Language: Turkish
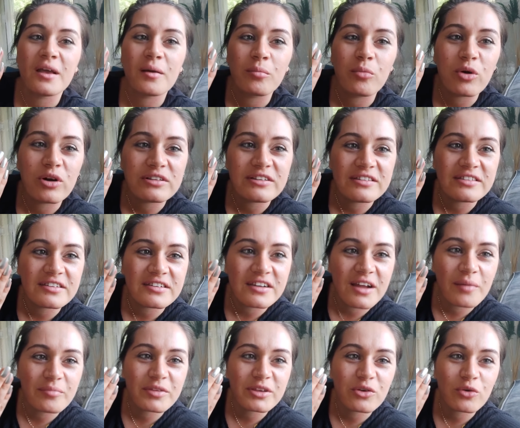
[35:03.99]
Bu arada
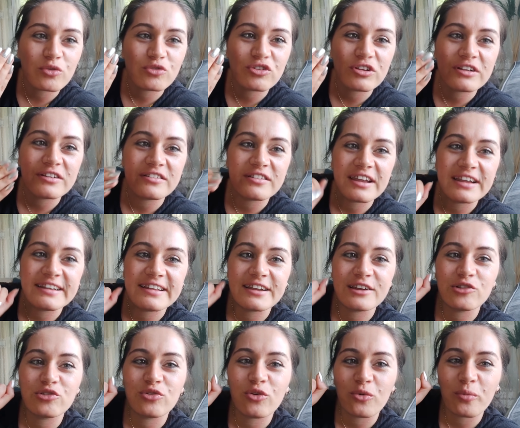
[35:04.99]
tırnağımdaki ojelerin
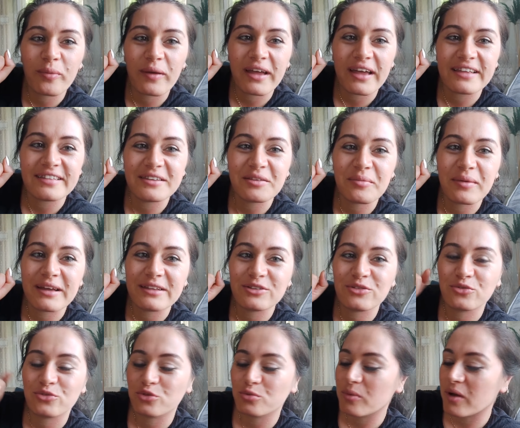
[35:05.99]
renklerini çok beğendi. Ben de
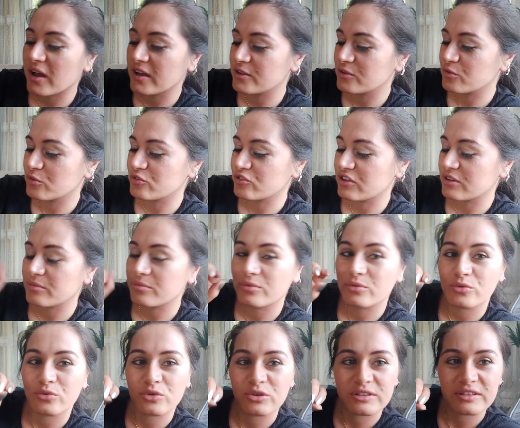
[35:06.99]
tuttum aynı ojeyi
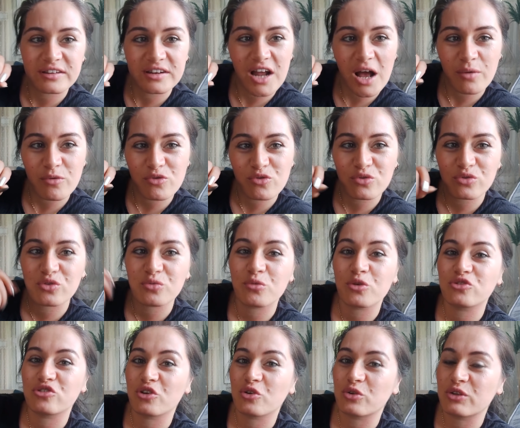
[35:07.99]
bu tırnağıma sürdüğüm
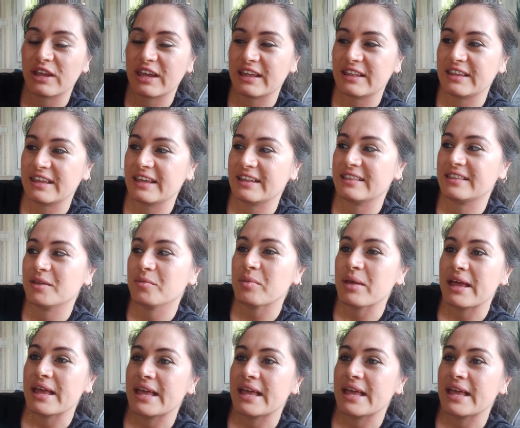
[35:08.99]
ojeyi ona hediye ettim.